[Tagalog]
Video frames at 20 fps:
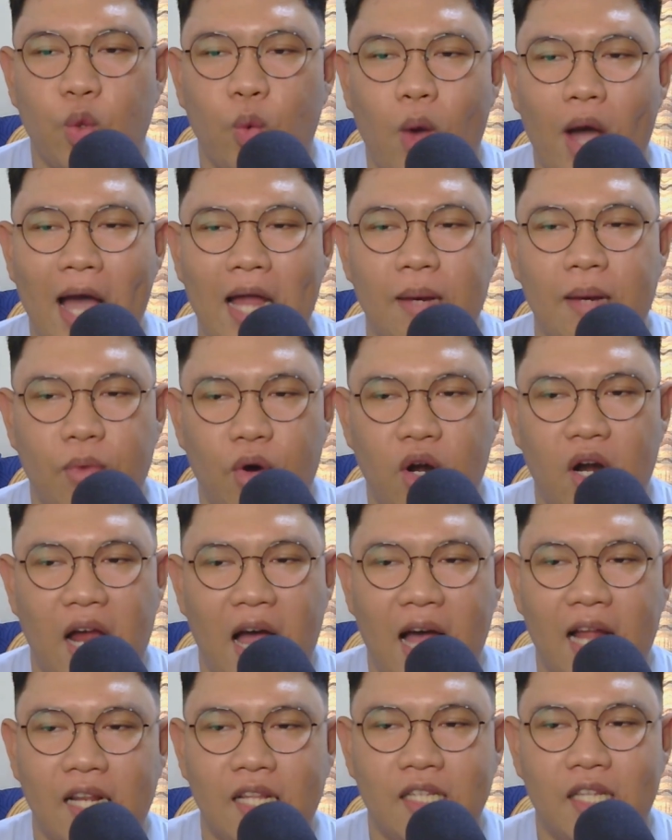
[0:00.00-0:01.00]
to add more
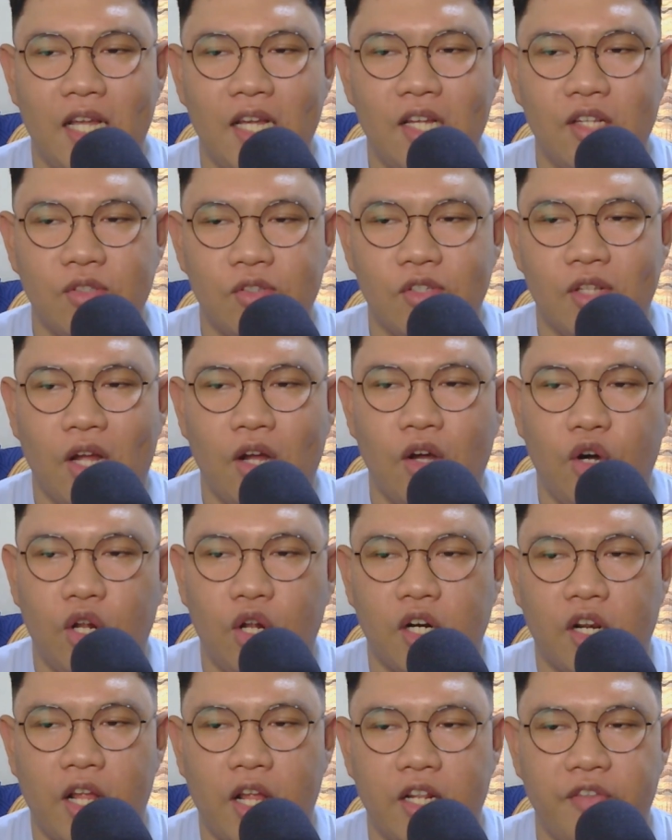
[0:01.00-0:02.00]
holidays to the
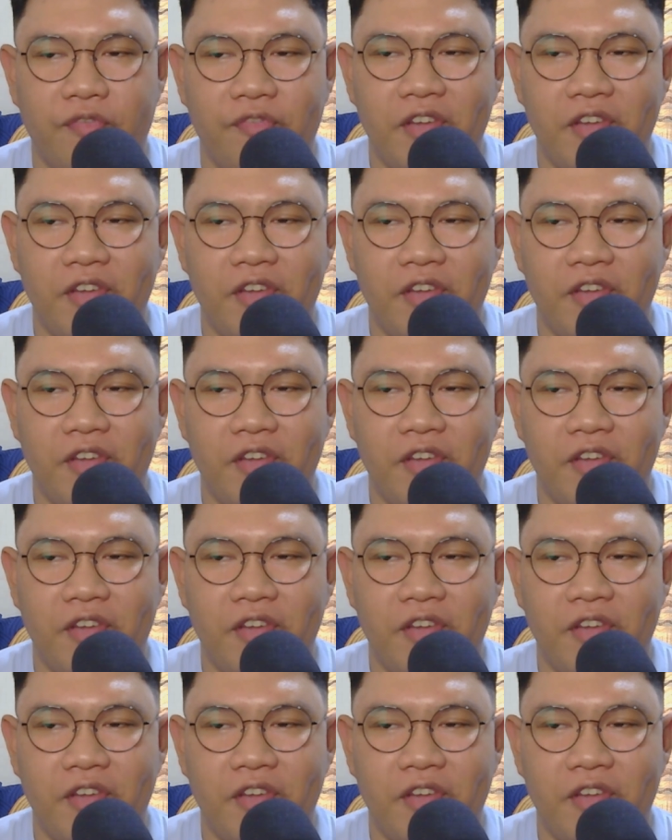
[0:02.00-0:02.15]
already